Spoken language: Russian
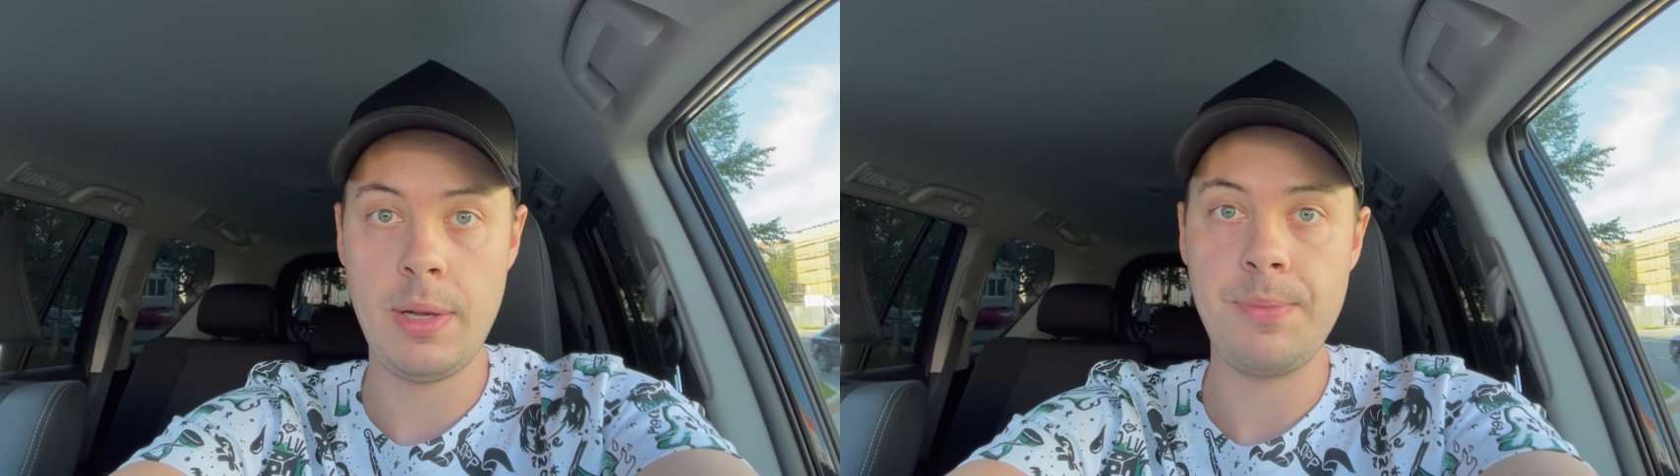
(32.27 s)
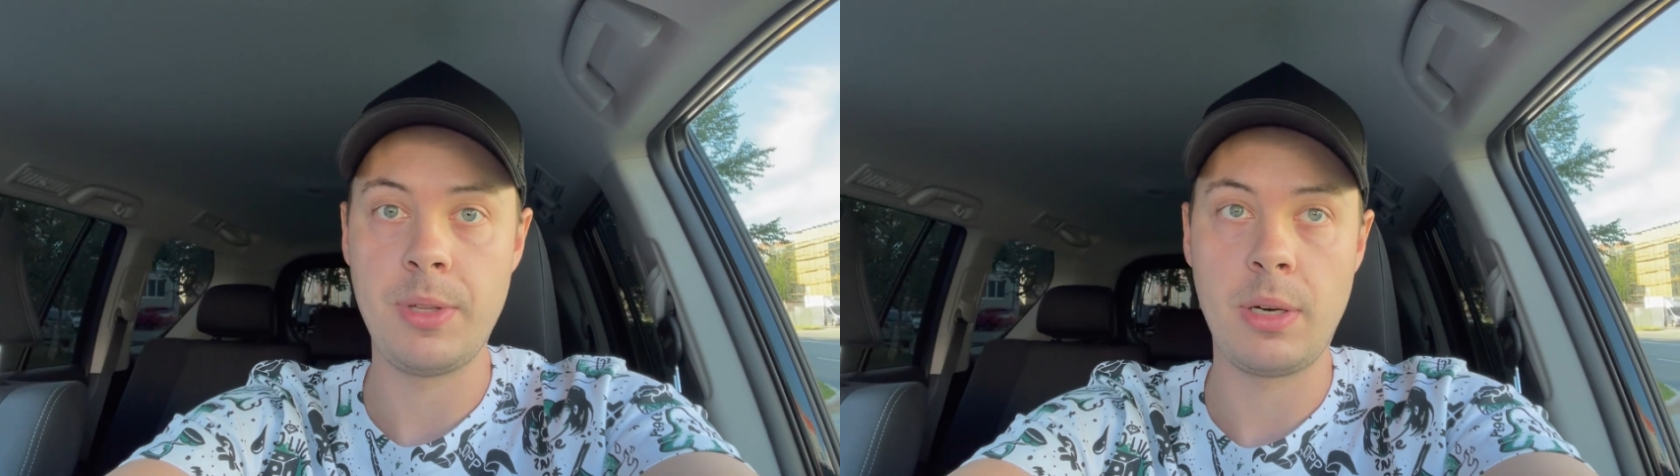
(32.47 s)

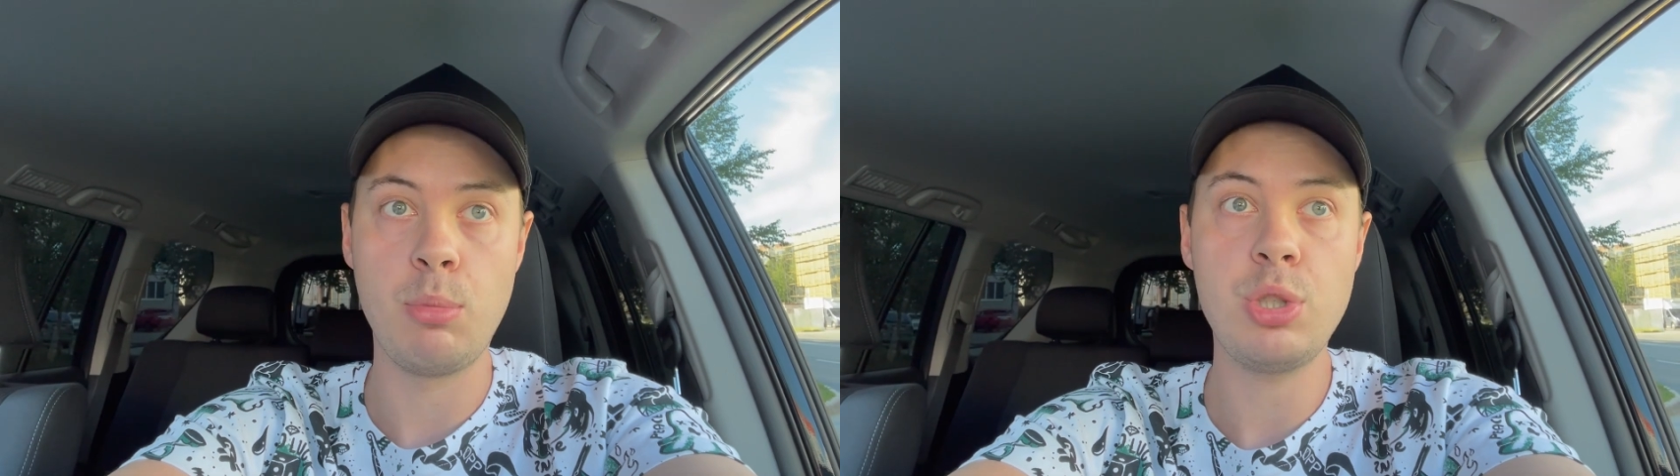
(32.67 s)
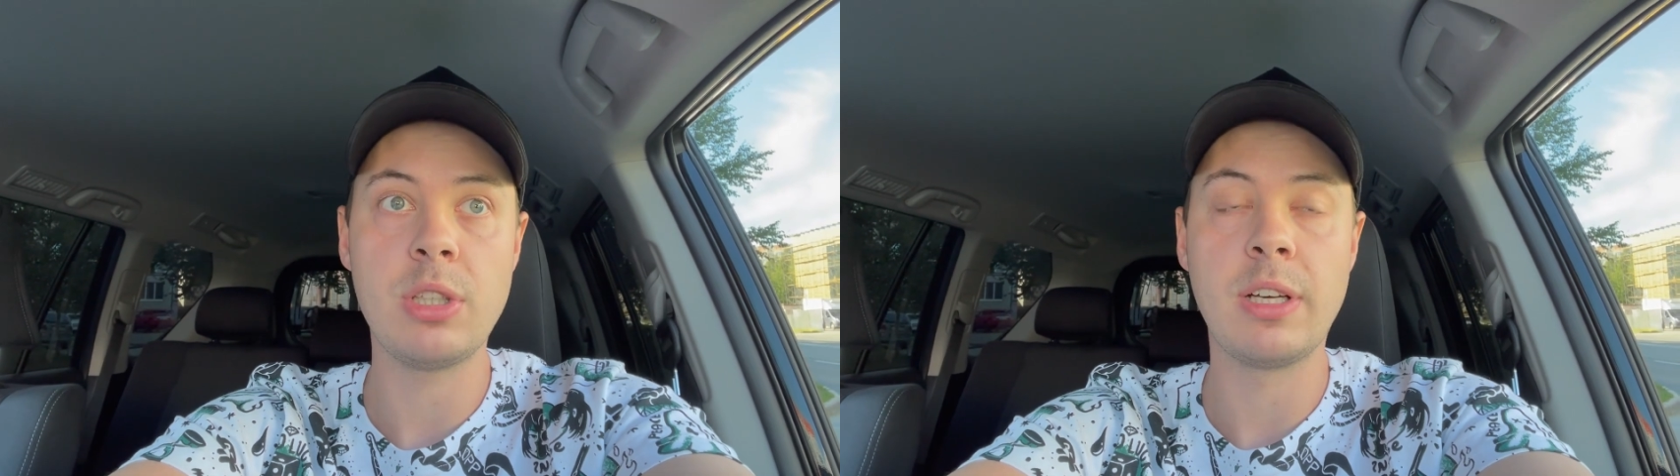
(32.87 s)
на
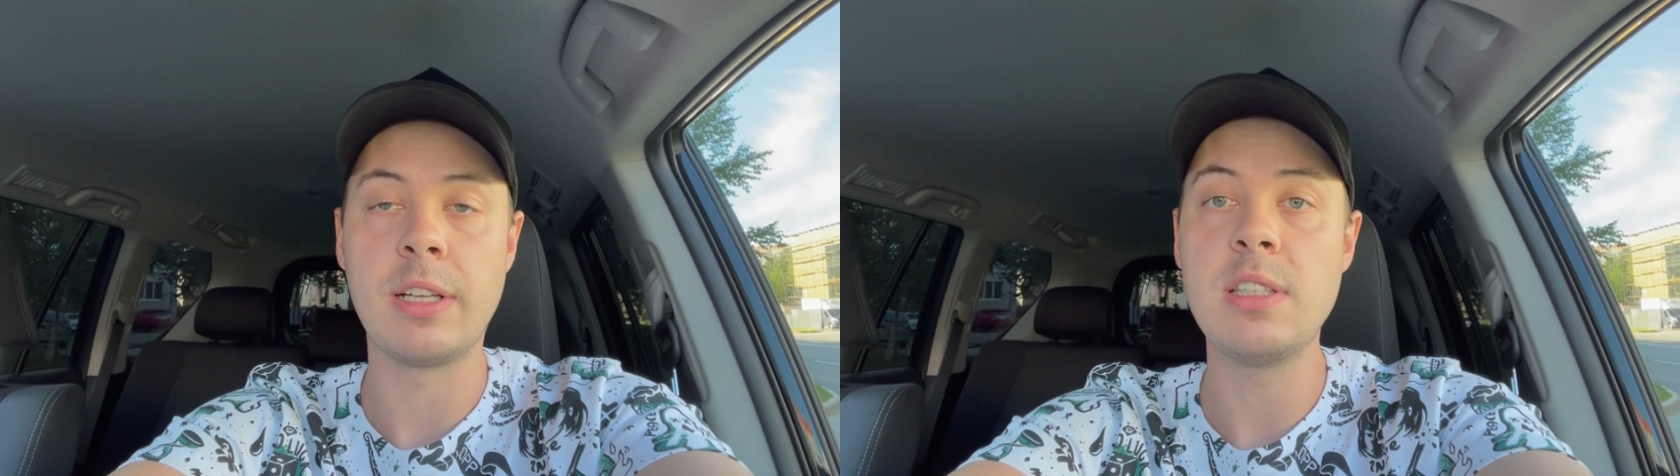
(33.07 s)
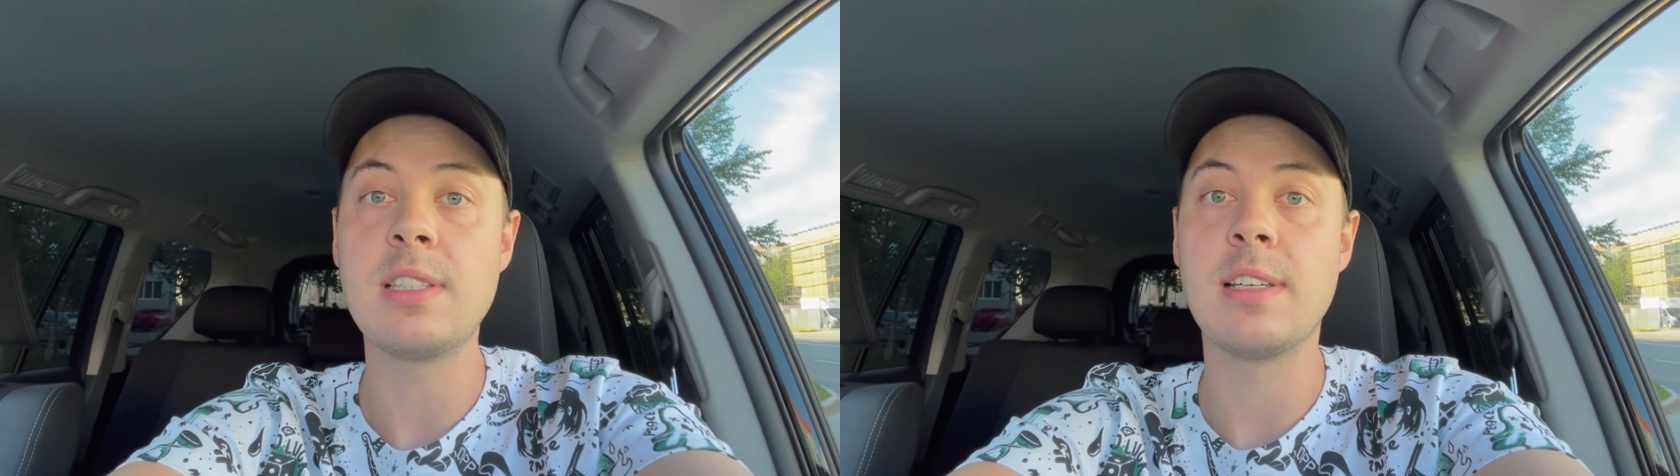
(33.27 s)
работе
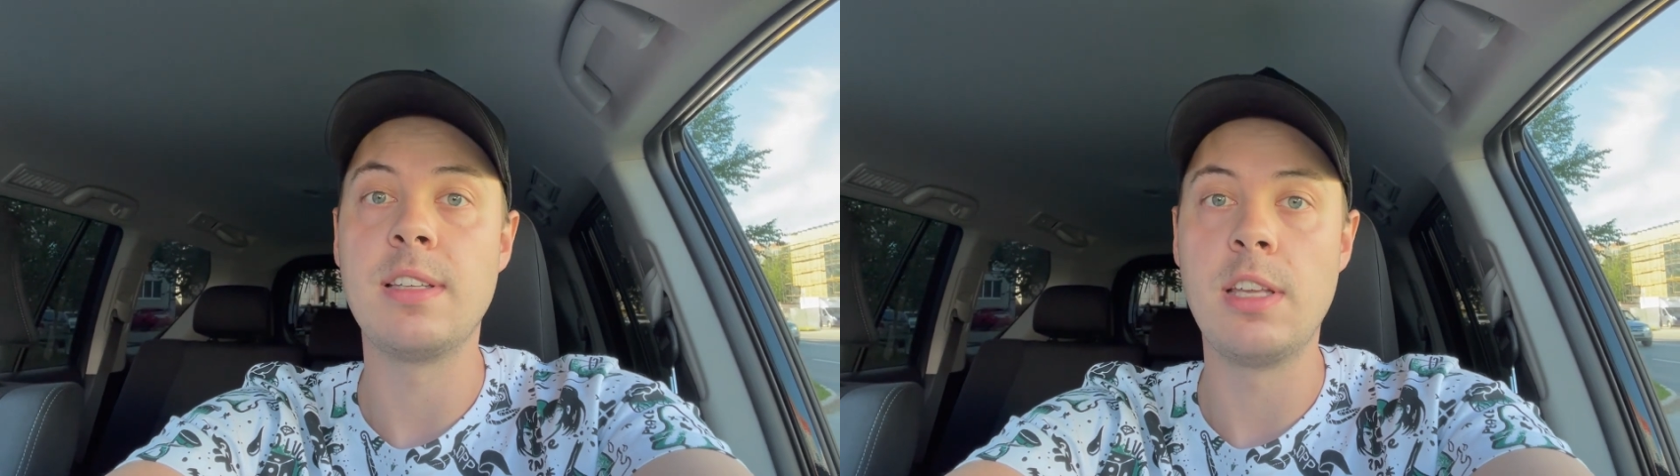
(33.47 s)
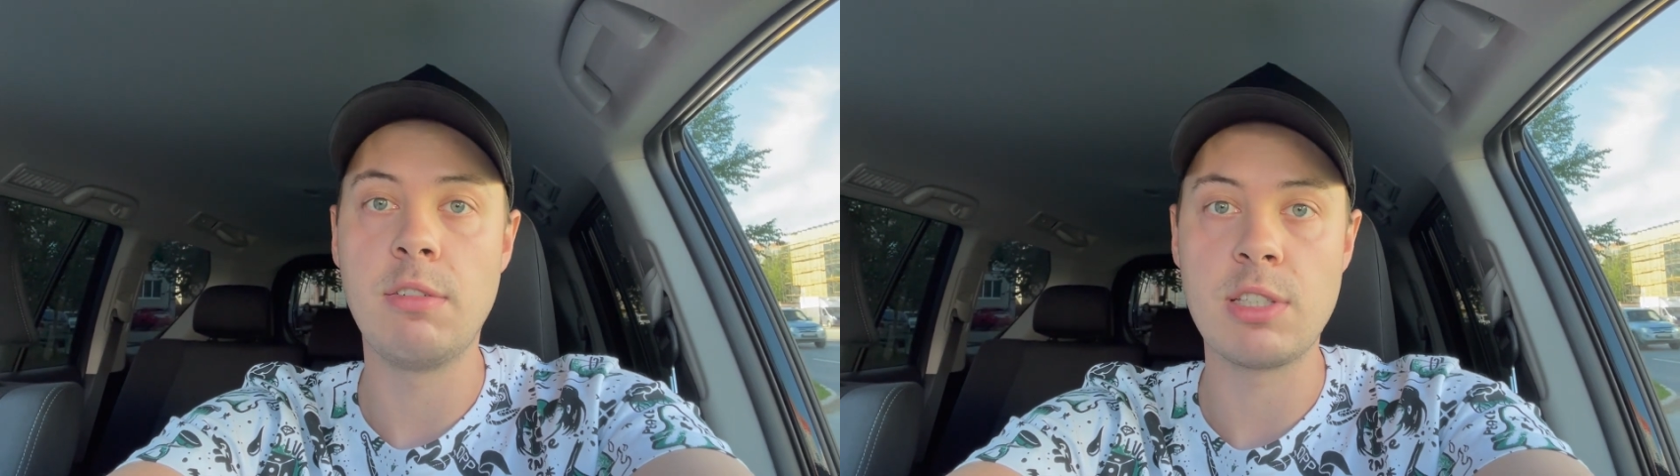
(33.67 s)
находиться
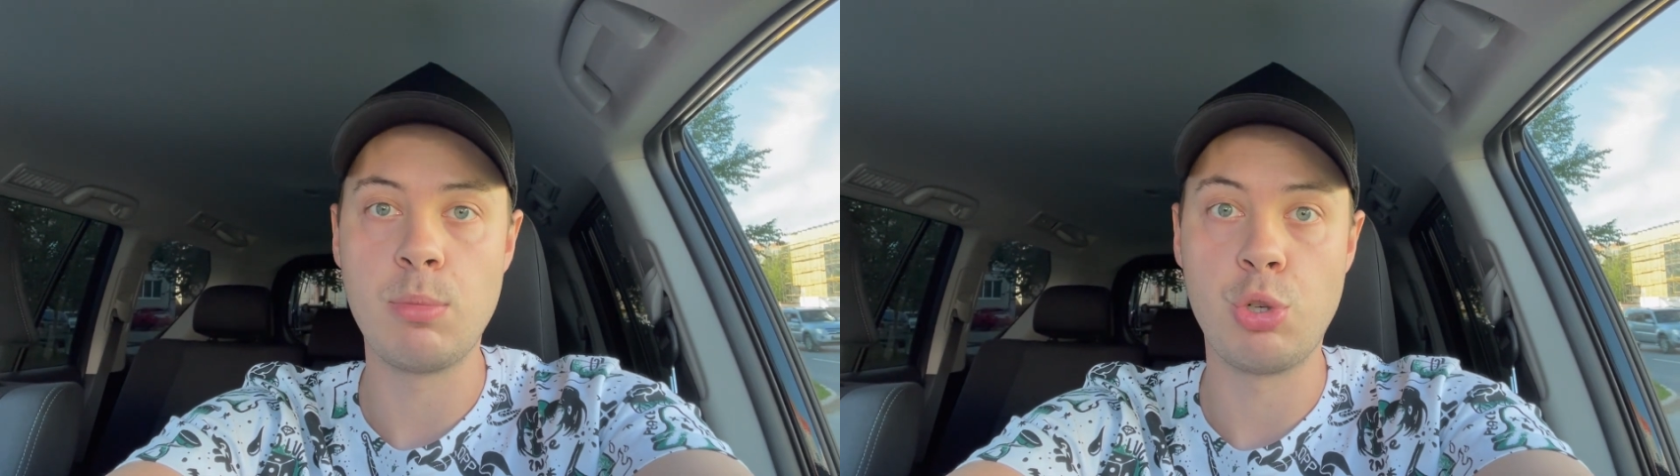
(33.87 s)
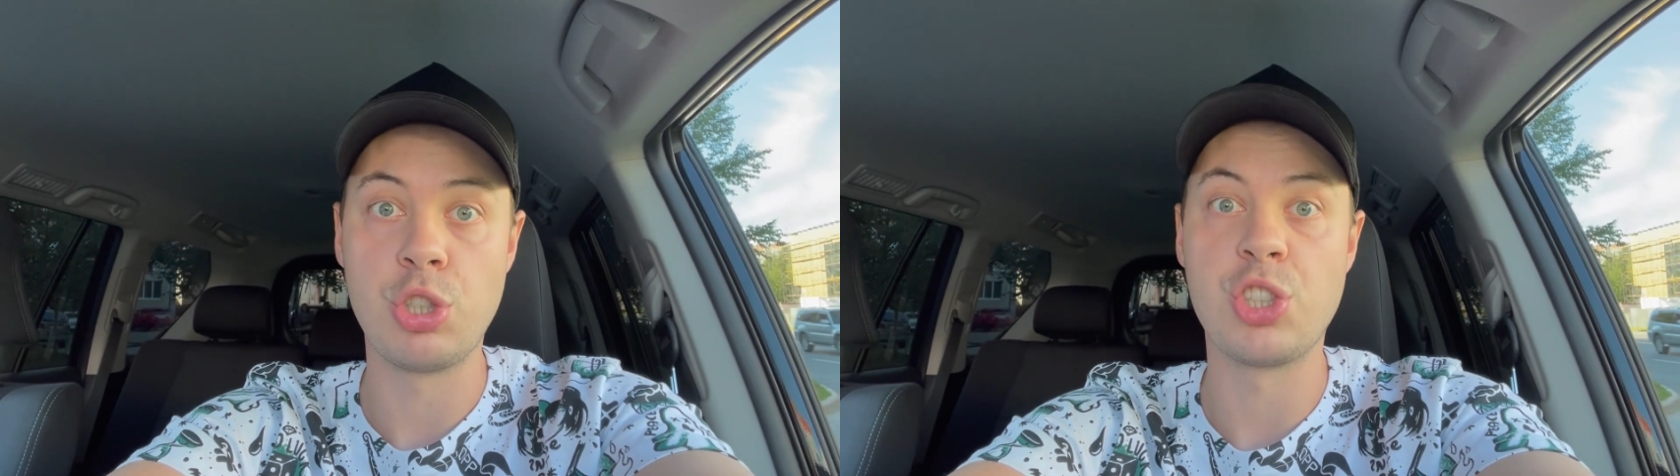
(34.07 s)
невозможно.